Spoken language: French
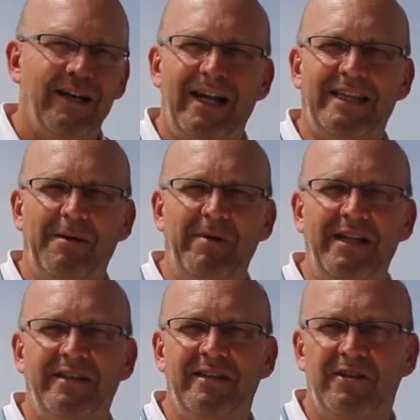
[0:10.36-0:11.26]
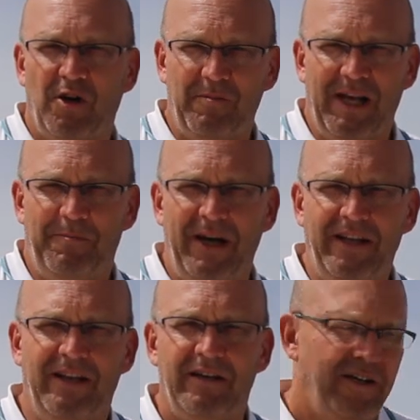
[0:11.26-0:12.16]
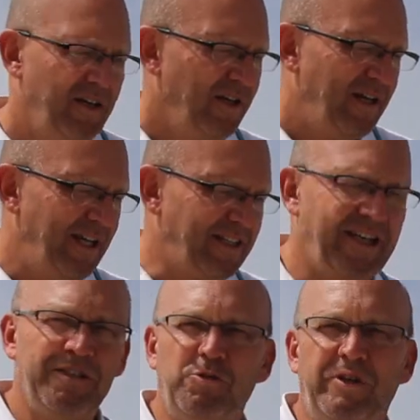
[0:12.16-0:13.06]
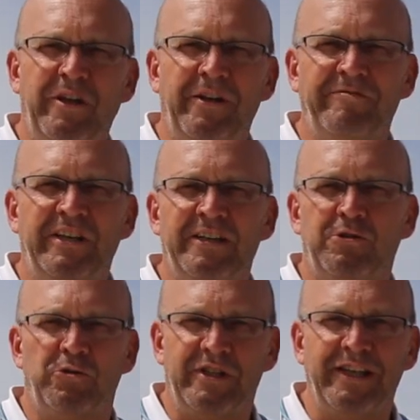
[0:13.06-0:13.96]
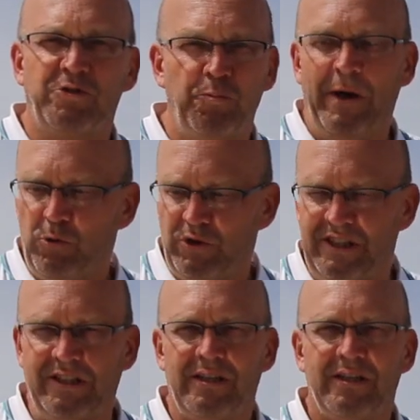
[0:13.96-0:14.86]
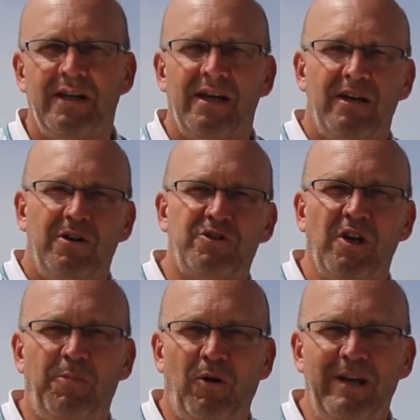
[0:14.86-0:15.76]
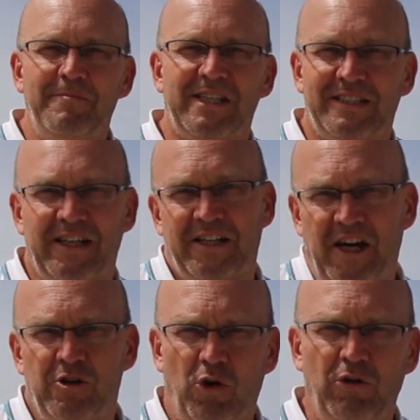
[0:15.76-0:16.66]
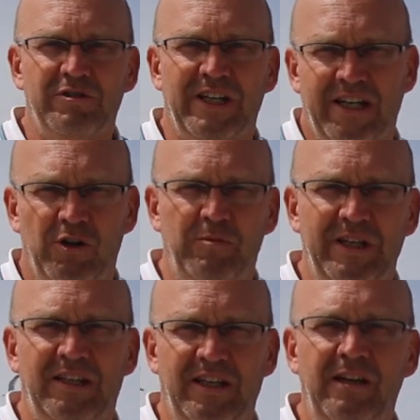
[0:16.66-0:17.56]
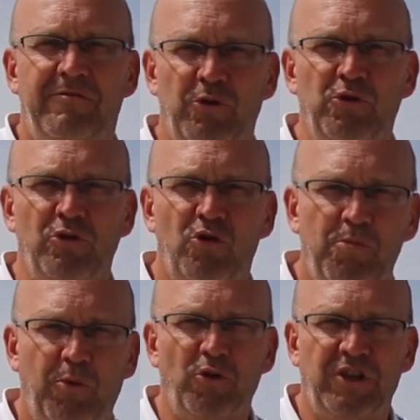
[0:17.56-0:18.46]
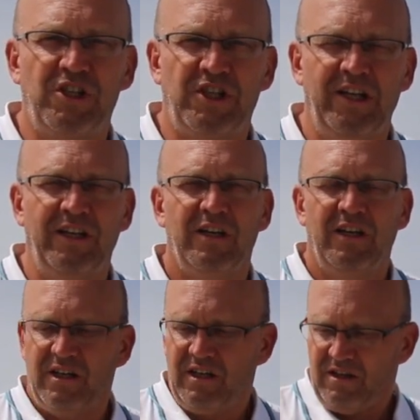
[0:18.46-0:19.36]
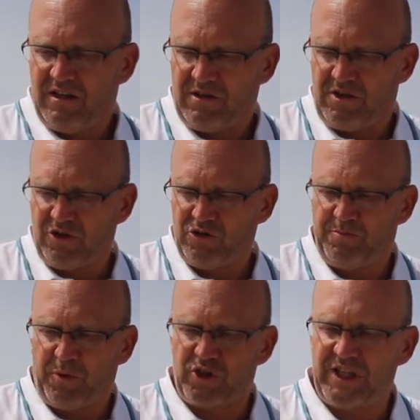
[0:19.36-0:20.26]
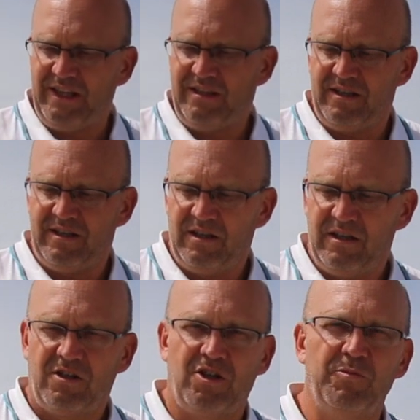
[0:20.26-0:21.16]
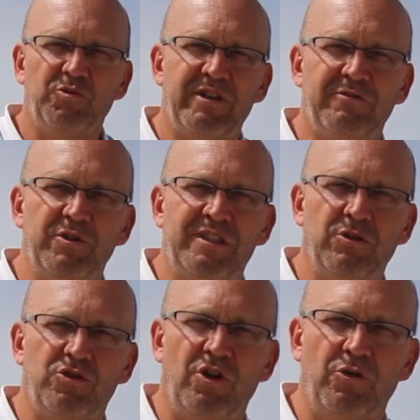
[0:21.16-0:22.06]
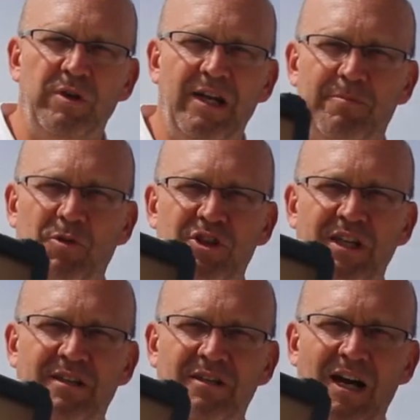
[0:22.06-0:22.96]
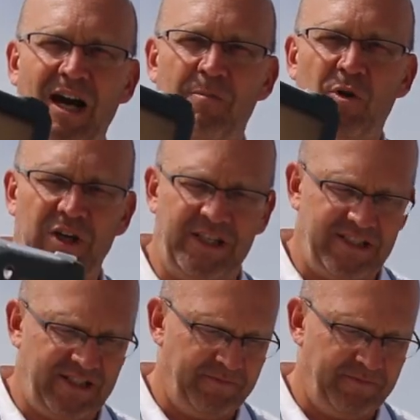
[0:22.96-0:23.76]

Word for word: La tablette, comme l'iPad, est très utile en navigation, c'est un super outil. Le seul problème, c'est que ça craint l'eau, ça craint l'humidité, il faut donc le protéger dans une pochette, comme nous avons ici aujourd'hui la pochette Armorix.